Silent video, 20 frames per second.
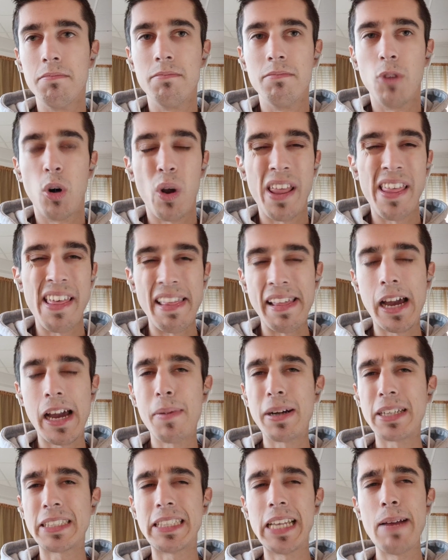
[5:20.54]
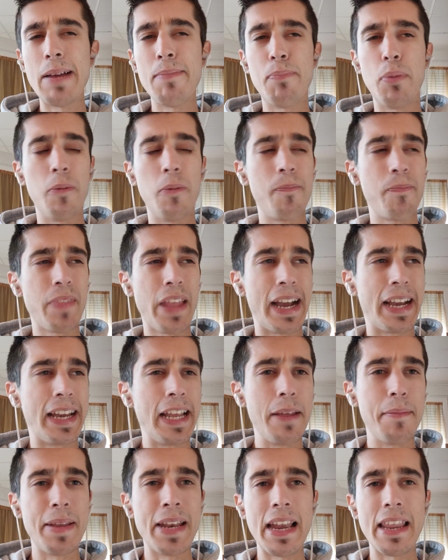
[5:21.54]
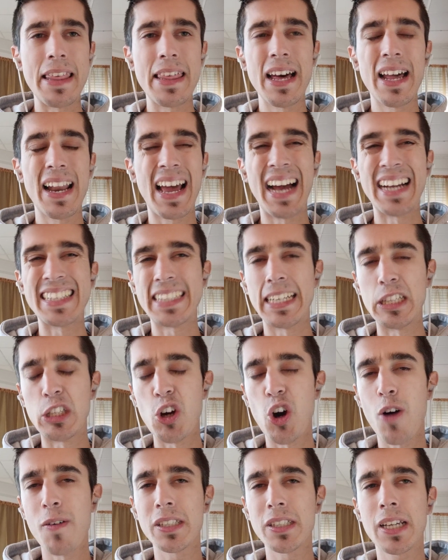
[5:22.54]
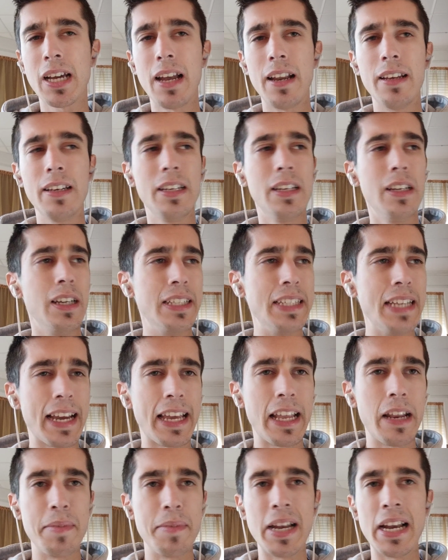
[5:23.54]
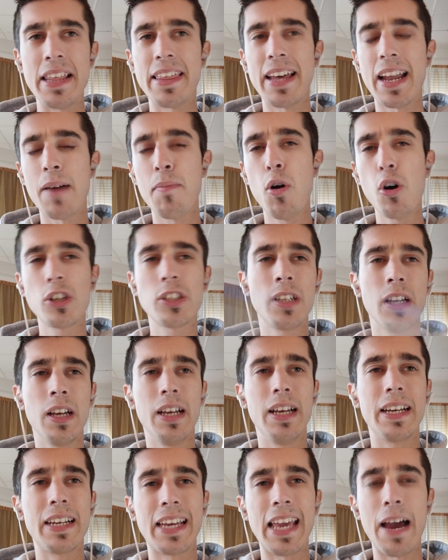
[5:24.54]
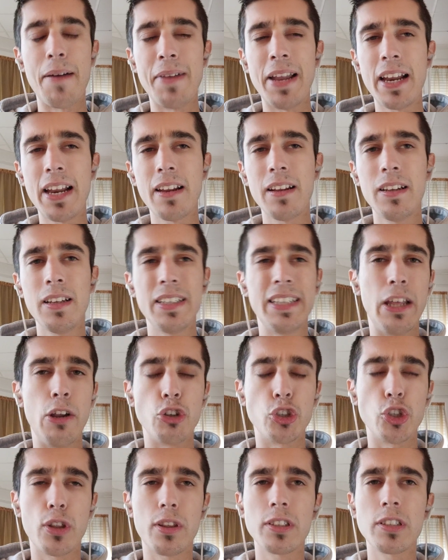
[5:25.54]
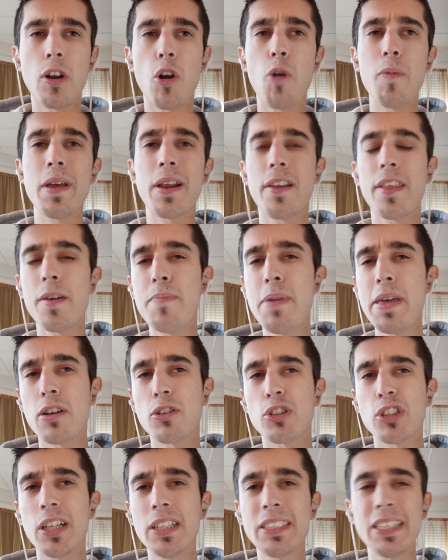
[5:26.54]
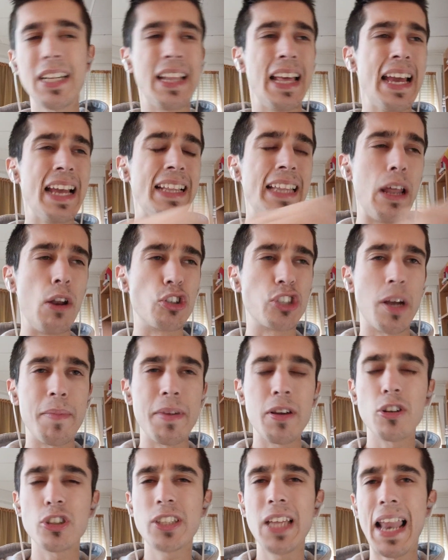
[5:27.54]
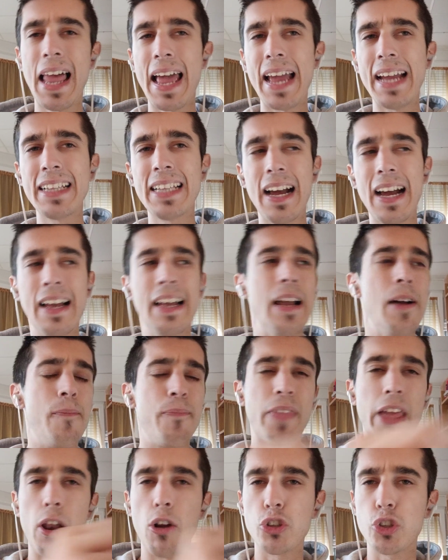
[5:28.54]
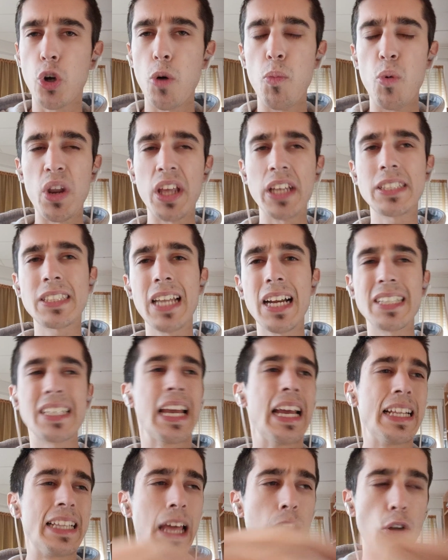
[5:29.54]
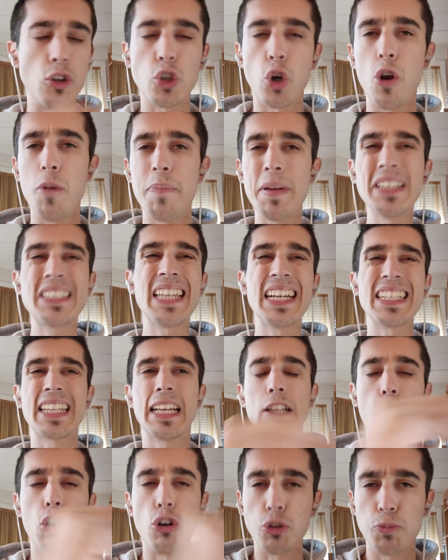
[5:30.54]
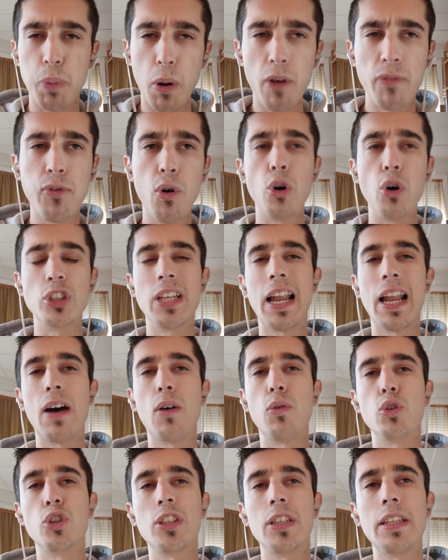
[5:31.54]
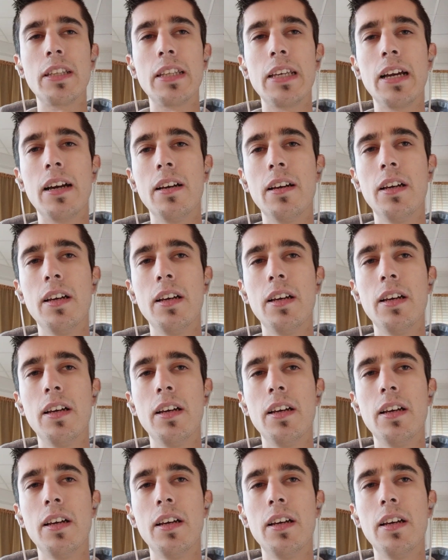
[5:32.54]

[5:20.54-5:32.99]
o le dedica más tiempo a criminalizar a Santiago Bascal y a criminalizar a Vox que hablar de los socios del gobierno de Pedro Sánchez, de los amigos de la ETA, de los comunistas, de los golpistas, de los prófugos de la justicia.